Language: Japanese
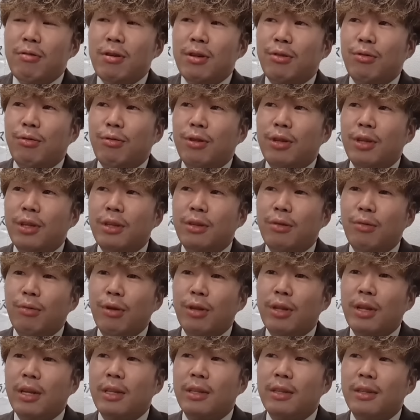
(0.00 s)
は取り取
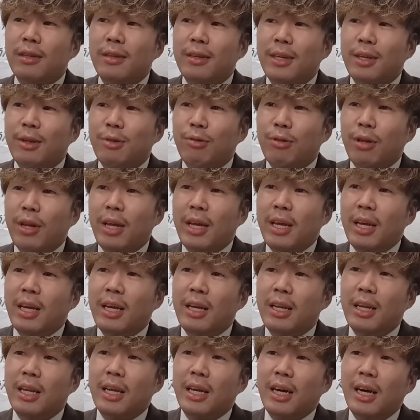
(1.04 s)
れたんだけどね。
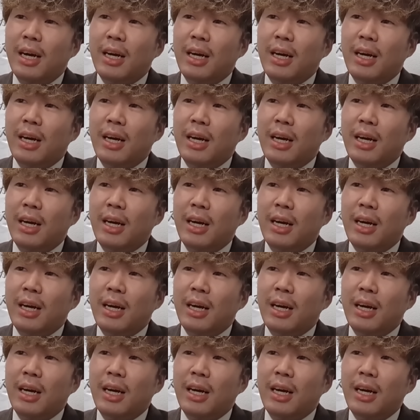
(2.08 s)
レ